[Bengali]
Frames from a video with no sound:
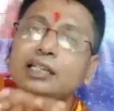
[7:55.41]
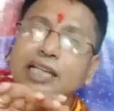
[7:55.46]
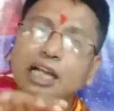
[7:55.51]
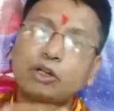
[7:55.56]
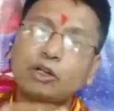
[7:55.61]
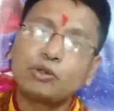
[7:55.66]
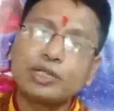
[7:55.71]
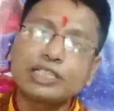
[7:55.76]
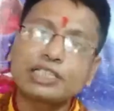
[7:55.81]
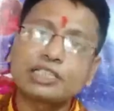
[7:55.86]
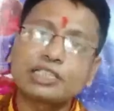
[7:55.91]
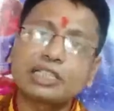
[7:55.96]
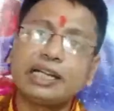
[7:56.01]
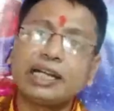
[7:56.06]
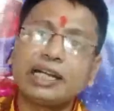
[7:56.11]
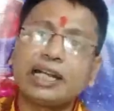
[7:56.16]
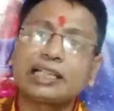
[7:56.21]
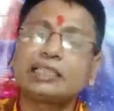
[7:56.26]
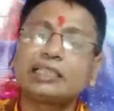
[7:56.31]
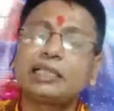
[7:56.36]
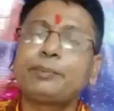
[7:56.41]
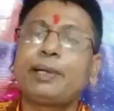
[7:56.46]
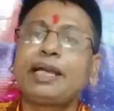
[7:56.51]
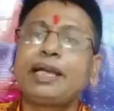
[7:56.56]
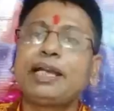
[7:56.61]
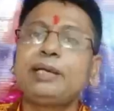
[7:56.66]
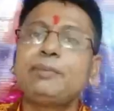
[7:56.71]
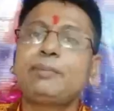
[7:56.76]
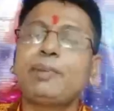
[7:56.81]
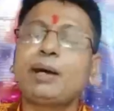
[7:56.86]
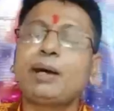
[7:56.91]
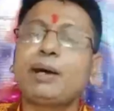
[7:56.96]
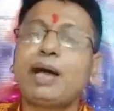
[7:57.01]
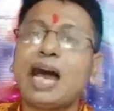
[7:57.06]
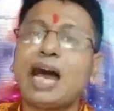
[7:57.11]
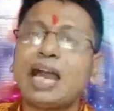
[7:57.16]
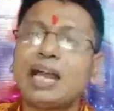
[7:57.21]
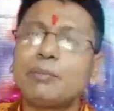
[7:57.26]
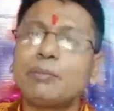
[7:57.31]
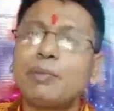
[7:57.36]
ঠাকুরের স্থানে রাখতে পারেন বা
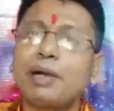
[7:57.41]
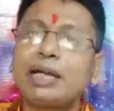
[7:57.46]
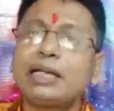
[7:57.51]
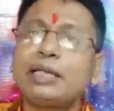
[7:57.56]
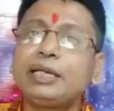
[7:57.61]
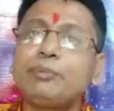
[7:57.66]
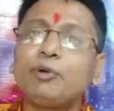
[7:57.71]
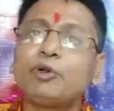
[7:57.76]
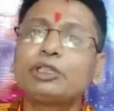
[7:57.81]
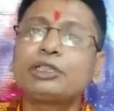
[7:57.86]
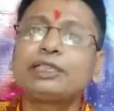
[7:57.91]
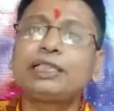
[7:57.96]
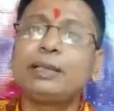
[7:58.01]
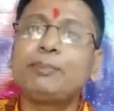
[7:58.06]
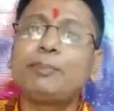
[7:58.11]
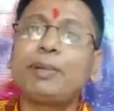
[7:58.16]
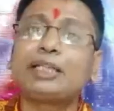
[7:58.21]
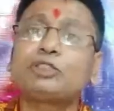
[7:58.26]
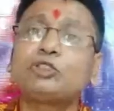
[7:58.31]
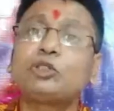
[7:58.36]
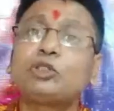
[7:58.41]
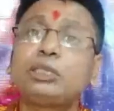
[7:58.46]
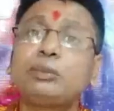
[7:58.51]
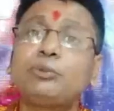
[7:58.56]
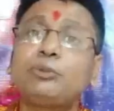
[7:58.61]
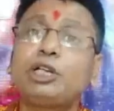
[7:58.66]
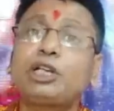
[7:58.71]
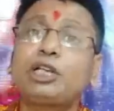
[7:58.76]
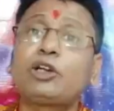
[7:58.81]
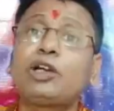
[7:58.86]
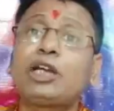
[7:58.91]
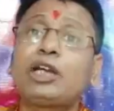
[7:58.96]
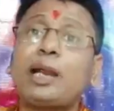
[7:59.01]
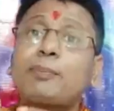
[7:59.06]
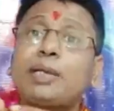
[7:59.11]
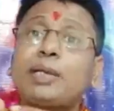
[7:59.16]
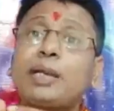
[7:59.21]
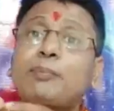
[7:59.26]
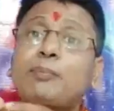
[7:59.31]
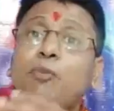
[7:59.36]
আলমারির মধ্যে বা যদি মনে করেন
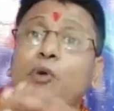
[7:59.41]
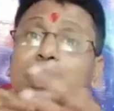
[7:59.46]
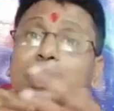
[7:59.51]
আপনার